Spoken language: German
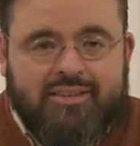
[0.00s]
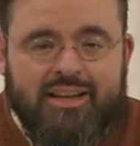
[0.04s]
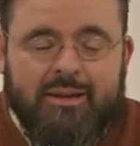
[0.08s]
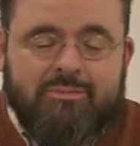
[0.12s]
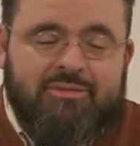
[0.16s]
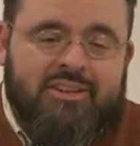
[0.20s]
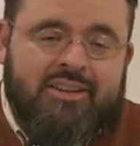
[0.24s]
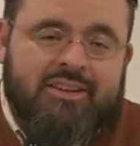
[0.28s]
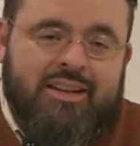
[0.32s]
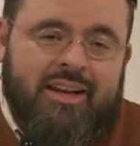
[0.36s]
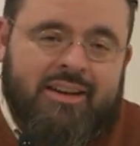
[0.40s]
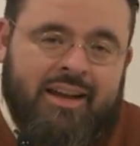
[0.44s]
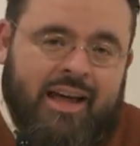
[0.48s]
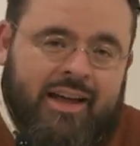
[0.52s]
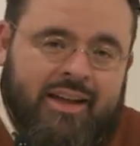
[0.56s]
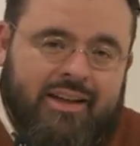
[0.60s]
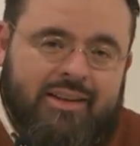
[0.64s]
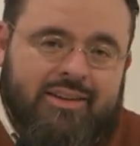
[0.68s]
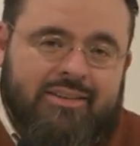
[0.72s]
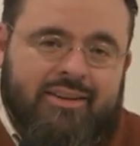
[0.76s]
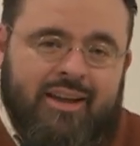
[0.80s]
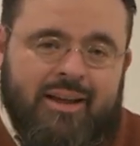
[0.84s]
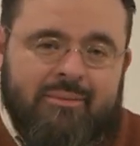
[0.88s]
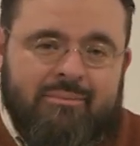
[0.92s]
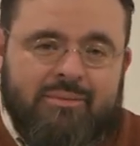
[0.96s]
selbst in der
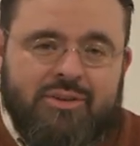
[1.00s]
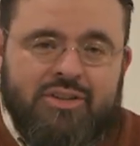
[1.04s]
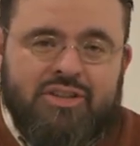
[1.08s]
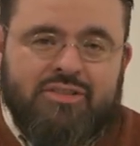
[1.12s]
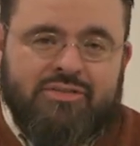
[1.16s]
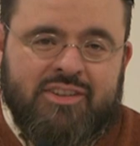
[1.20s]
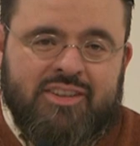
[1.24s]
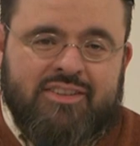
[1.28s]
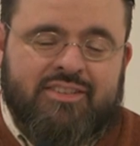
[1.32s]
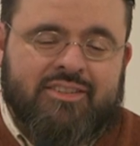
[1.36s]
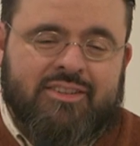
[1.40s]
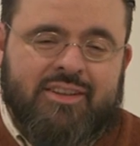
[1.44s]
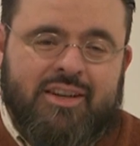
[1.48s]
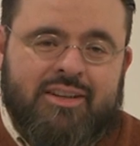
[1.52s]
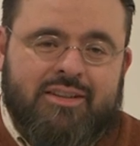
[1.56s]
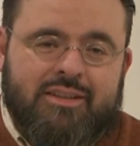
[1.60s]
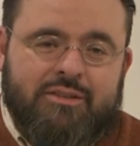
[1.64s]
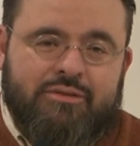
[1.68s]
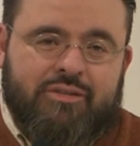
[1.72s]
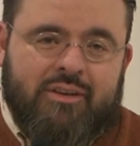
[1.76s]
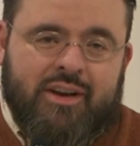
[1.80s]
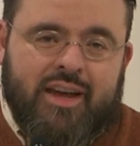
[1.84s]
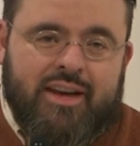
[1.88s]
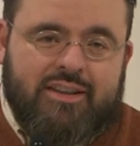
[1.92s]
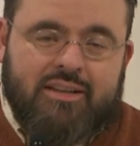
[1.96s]
Nacht haben Geschwister, die
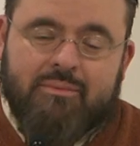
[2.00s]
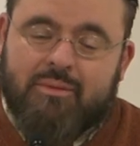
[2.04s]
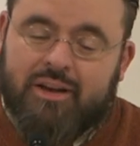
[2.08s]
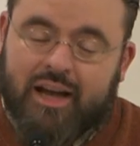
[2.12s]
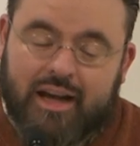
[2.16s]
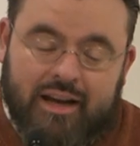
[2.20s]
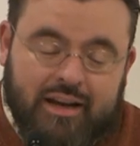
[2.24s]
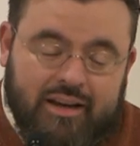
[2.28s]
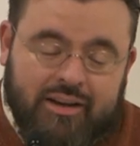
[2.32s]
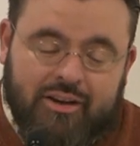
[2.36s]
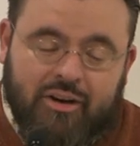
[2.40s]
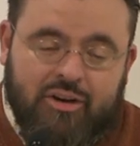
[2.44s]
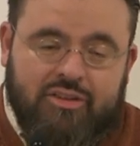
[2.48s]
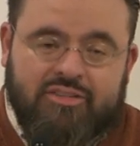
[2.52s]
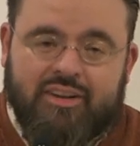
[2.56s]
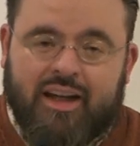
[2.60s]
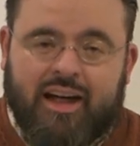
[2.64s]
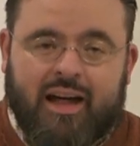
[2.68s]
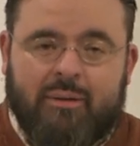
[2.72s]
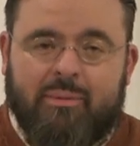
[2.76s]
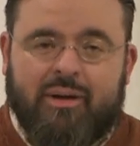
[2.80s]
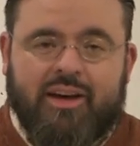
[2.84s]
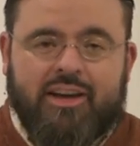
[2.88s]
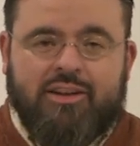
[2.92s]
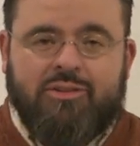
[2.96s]
vielleicht im Krankenhaus
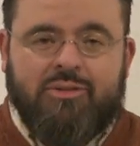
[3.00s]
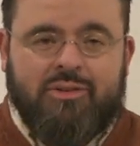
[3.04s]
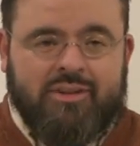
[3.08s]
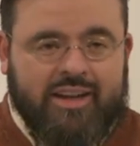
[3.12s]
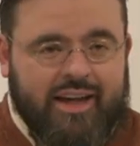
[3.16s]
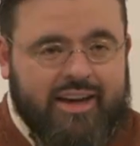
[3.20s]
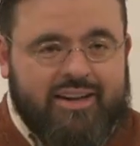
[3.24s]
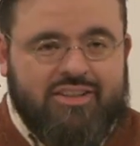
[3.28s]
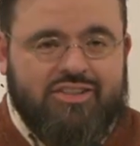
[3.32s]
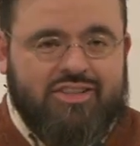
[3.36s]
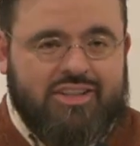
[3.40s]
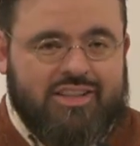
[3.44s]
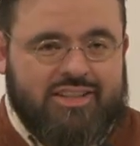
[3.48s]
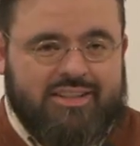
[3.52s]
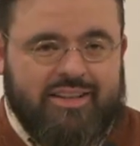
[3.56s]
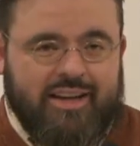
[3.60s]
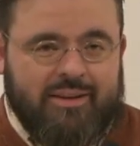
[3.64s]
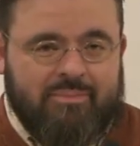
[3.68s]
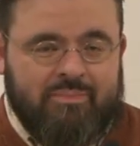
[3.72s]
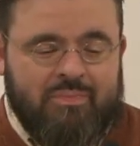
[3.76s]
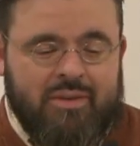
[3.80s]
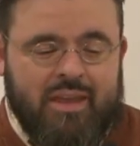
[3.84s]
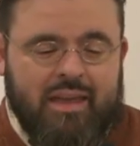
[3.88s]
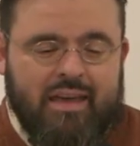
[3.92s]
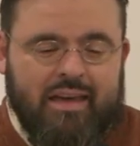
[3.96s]
arbeiten und Nachtschicht
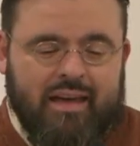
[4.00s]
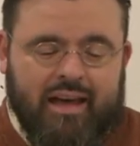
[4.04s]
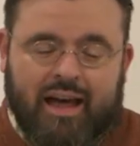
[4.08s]
hatten,